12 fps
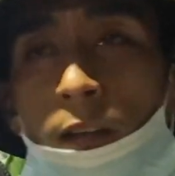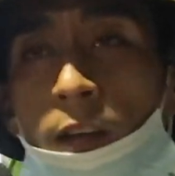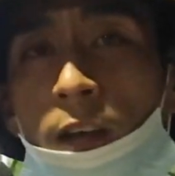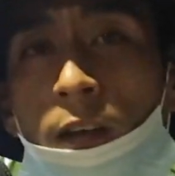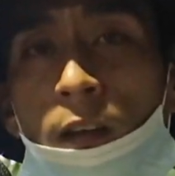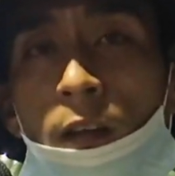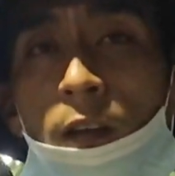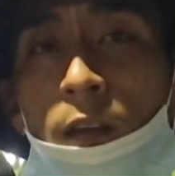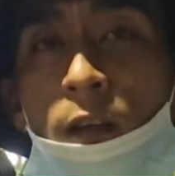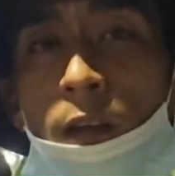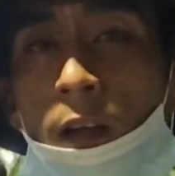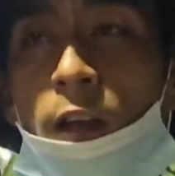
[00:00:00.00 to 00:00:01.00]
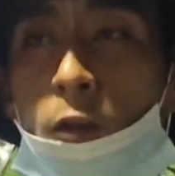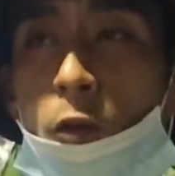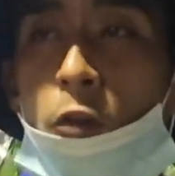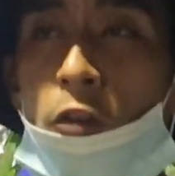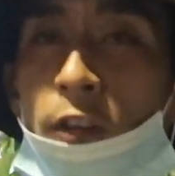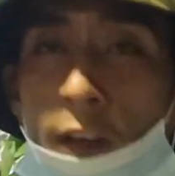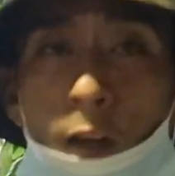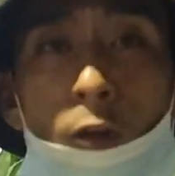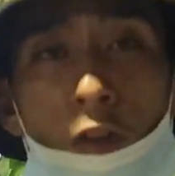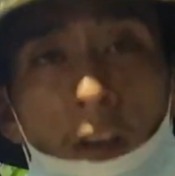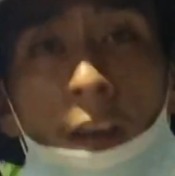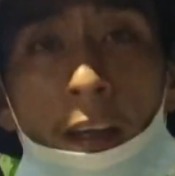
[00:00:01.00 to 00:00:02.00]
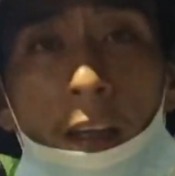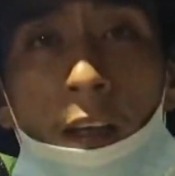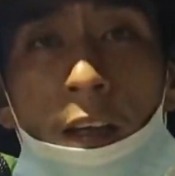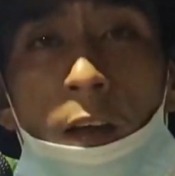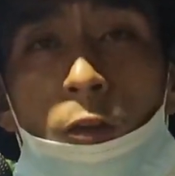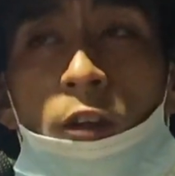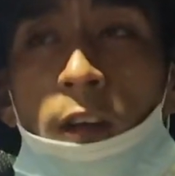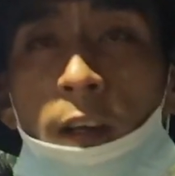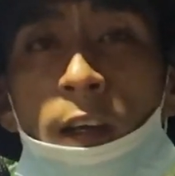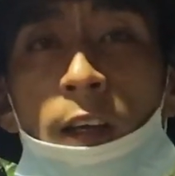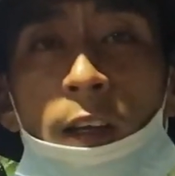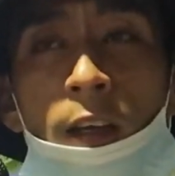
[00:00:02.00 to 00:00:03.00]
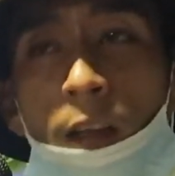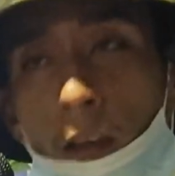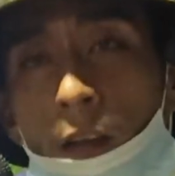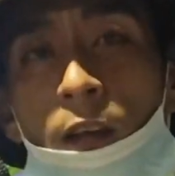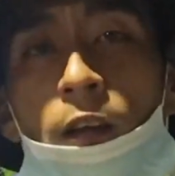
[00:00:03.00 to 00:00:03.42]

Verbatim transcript: así, entonces quiero seguir, quiero seguir y